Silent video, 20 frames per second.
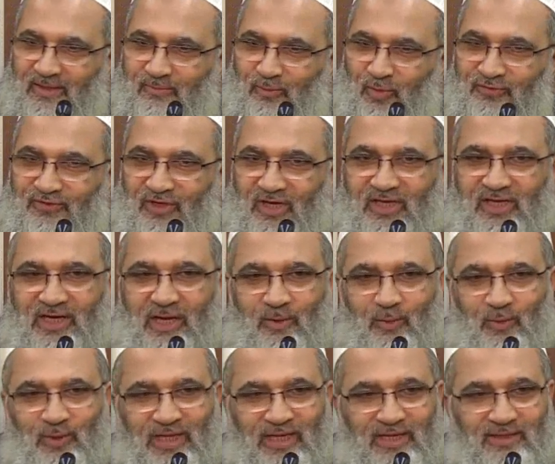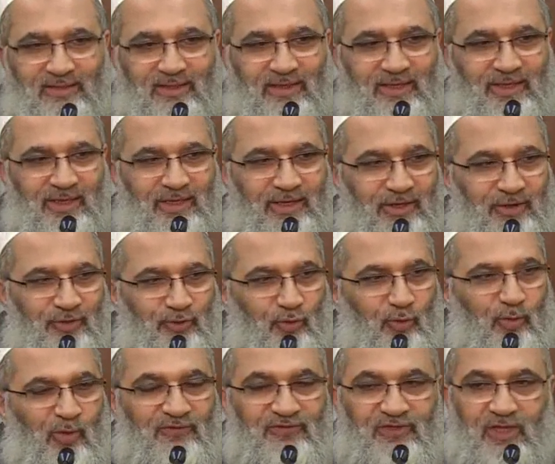مفتقر الأولاد
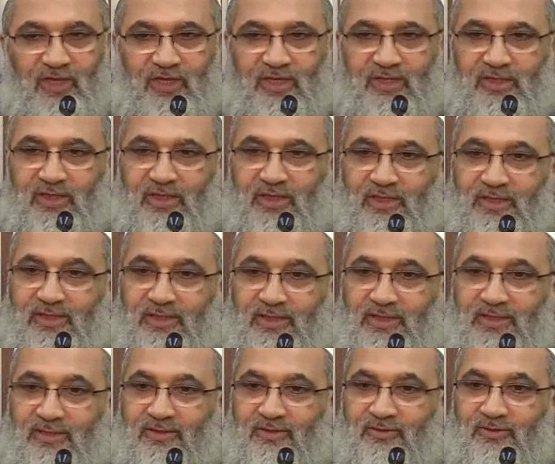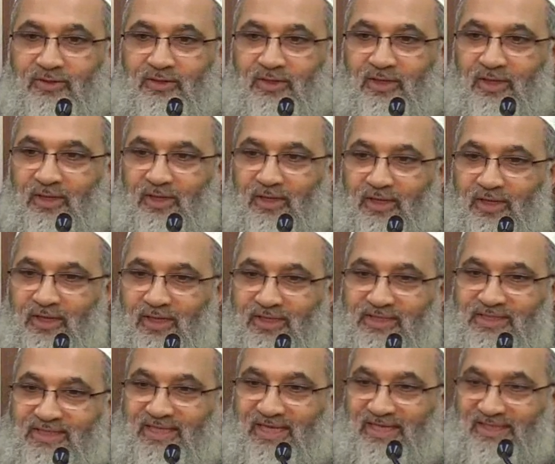ومفتقر
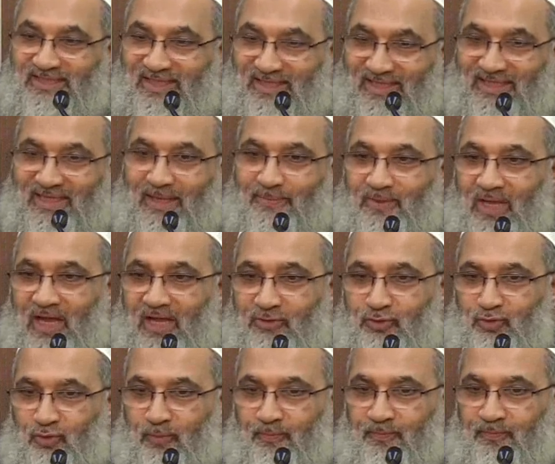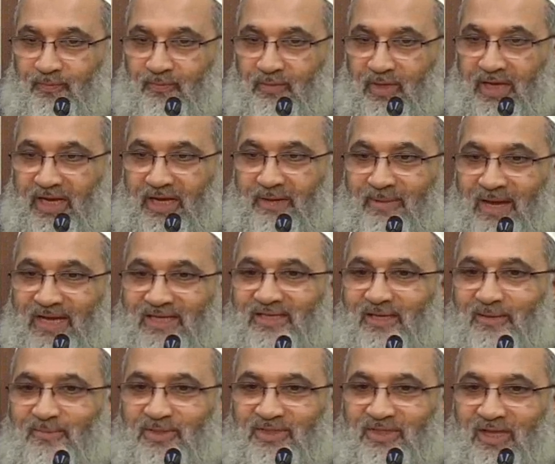للسكرتارية بتاعته
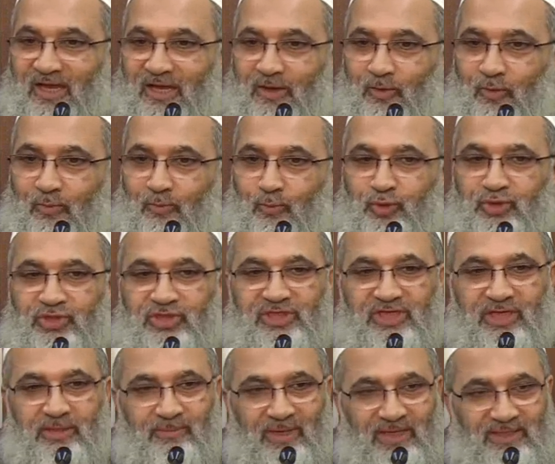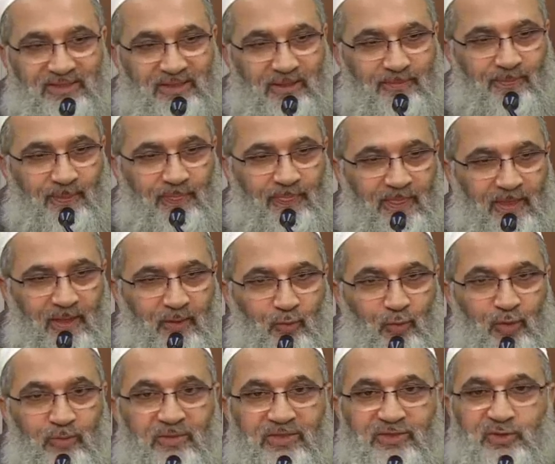المكتب بتاعه مدير المكتب
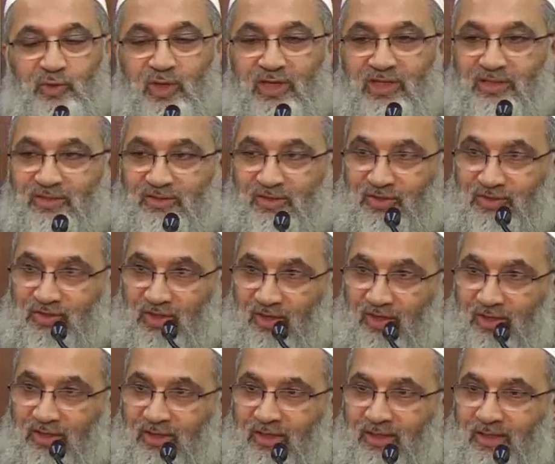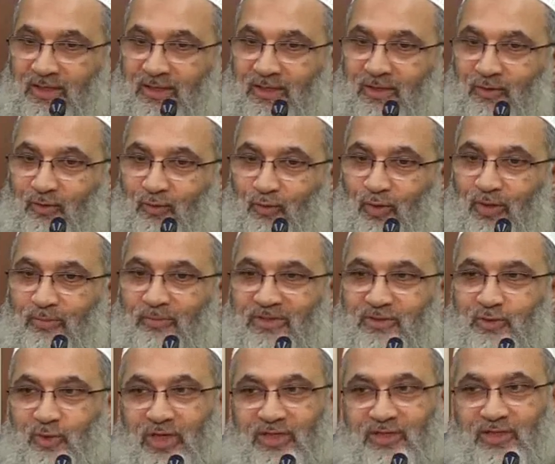والمسؤول عن الاتصال
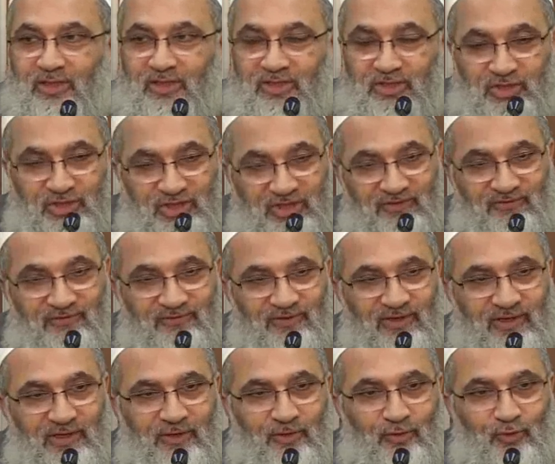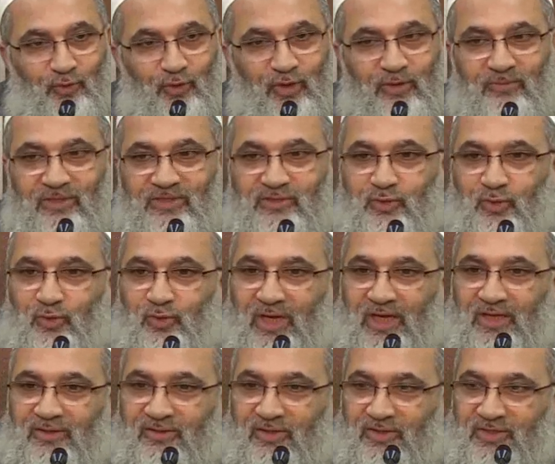والمسؤول عن الأرشيف والمسؤول
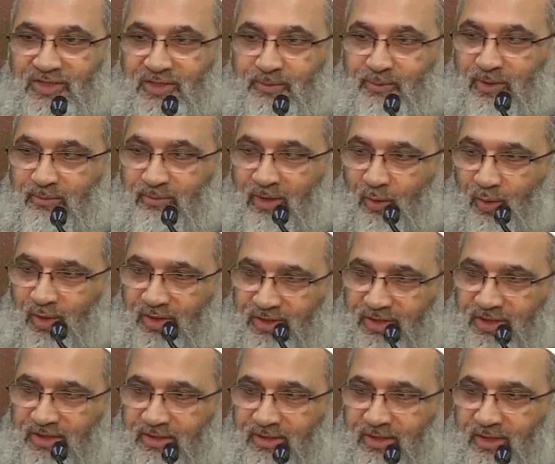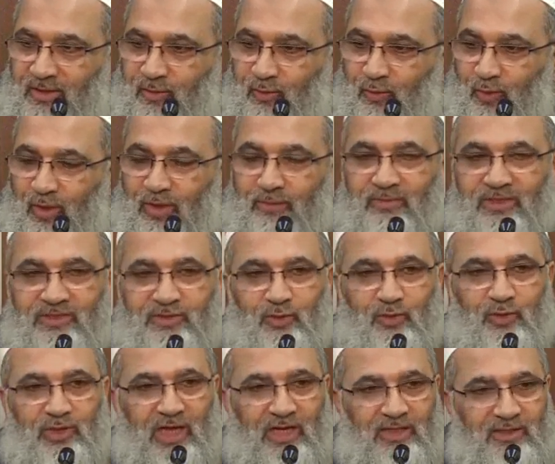عن تنظيم المواعيد
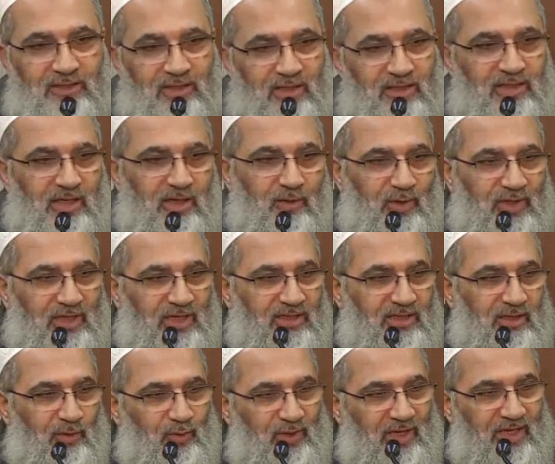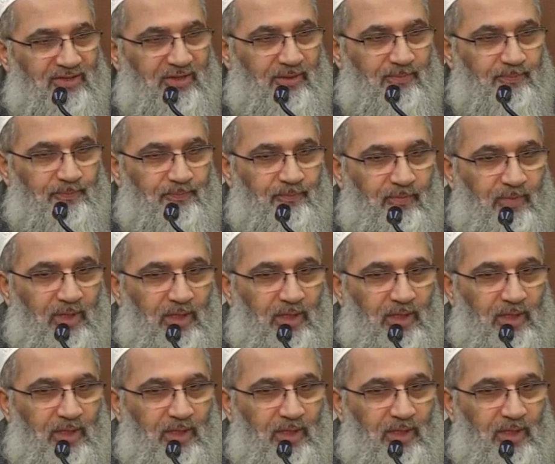والمسؤول عن كذا وكذا وكذا